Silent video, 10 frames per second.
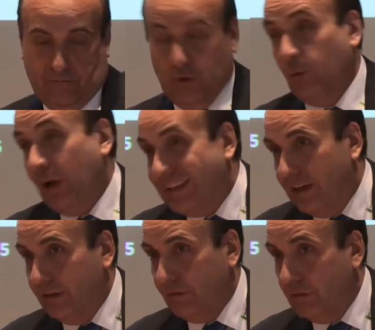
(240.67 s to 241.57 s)
no
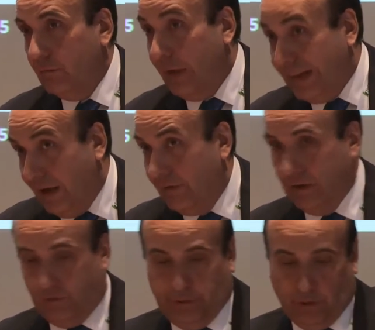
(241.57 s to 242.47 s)
volátiles, son
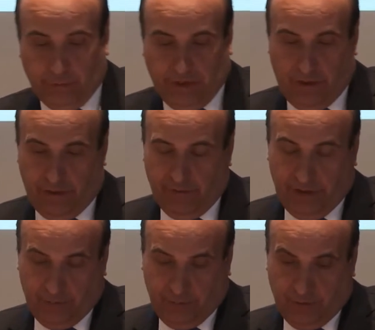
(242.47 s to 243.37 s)
variables pero
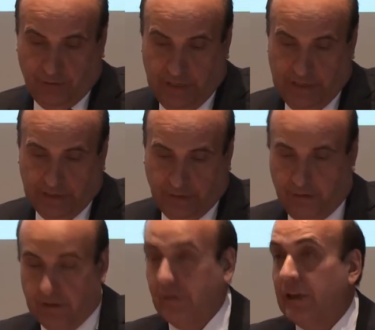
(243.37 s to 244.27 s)
predecibles, pero
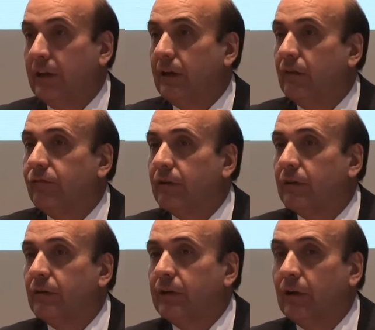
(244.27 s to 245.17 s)
recientemente en el Foro
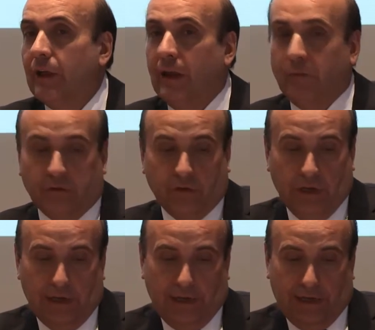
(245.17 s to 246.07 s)
Económico de Davos
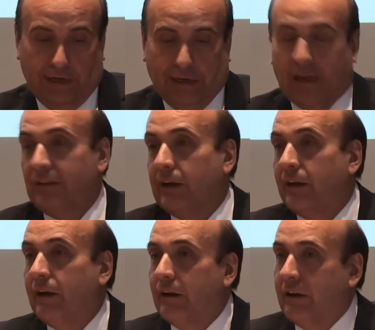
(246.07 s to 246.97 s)
el clúster
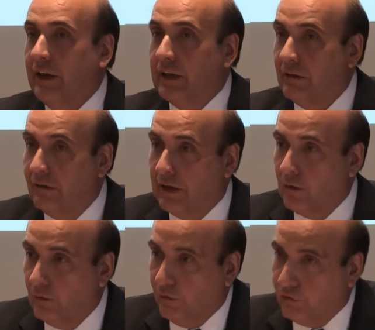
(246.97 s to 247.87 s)
de energía llevaba a la
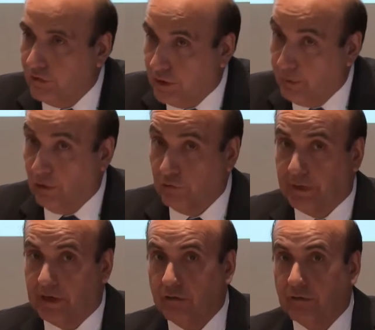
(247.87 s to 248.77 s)
conclusión de que para los
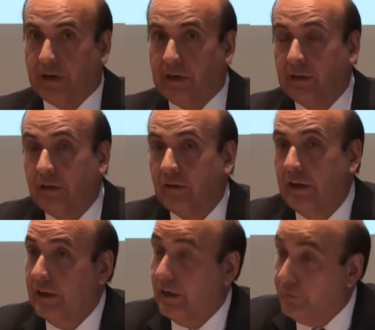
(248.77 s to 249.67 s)
mercados emergentes
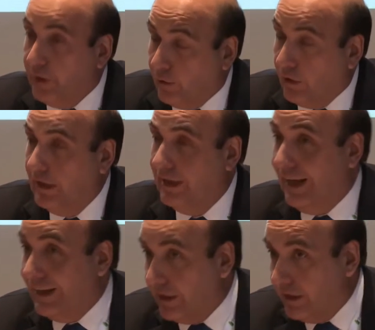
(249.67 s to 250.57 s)
es mejor
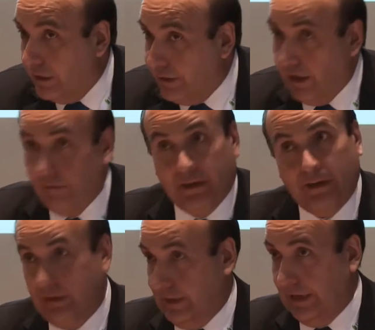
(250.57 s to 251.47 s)
la energía variable
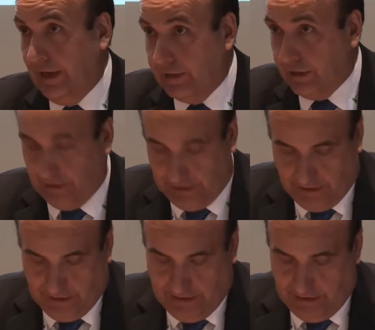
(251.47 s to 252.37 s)
que la
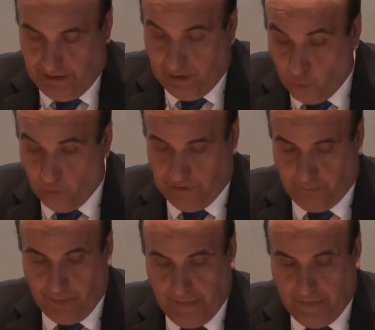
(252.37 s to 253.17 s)
energía ninguna.